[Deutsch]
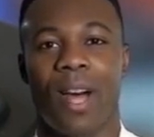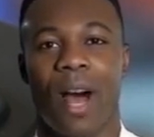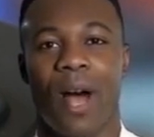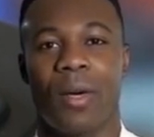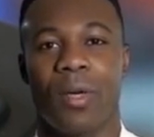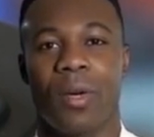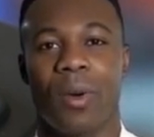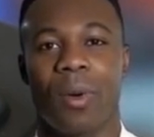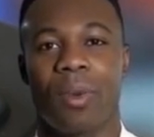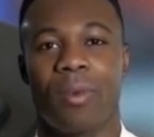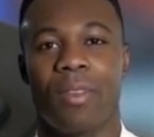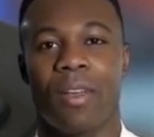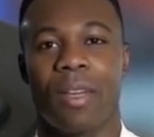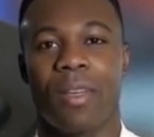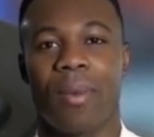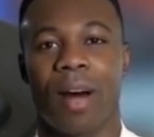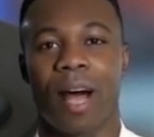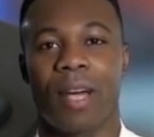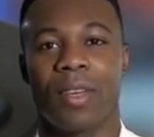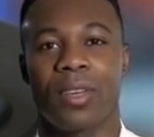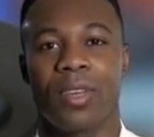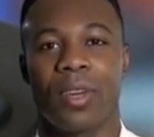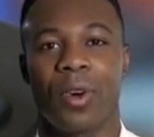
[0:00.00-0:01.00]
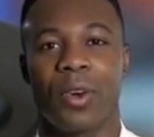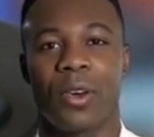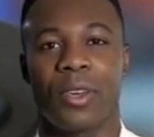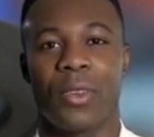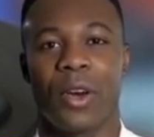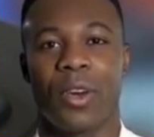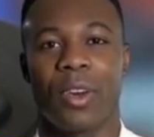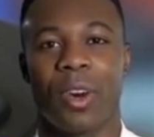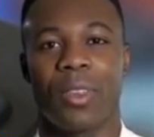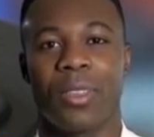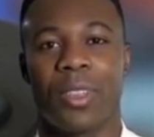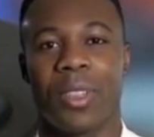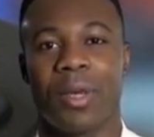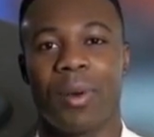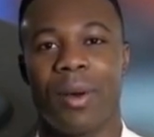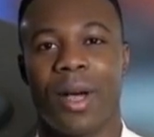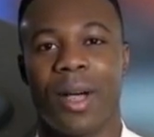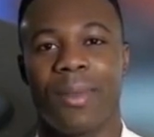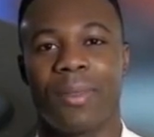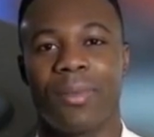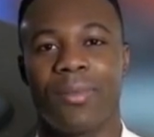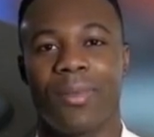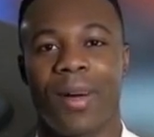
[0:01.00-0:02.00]
Achtung, bei Join bekommst
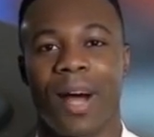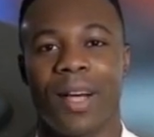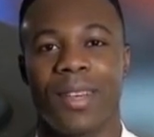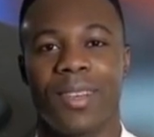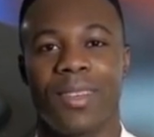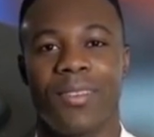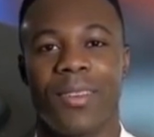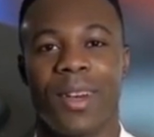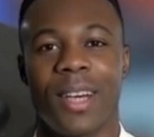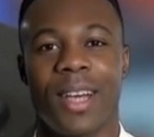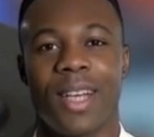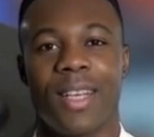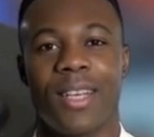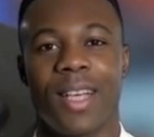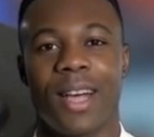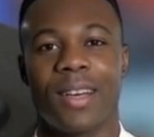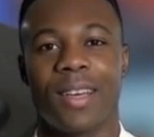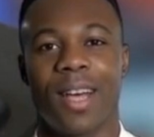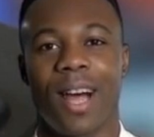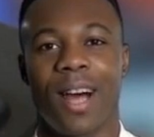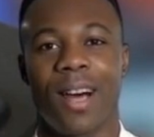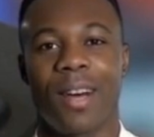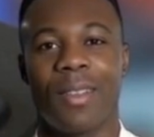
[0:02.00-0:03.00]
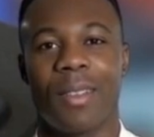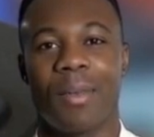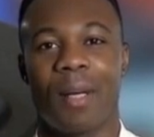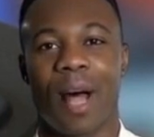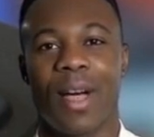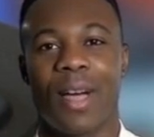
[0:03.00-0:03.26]
du ebenfalls viele Sender,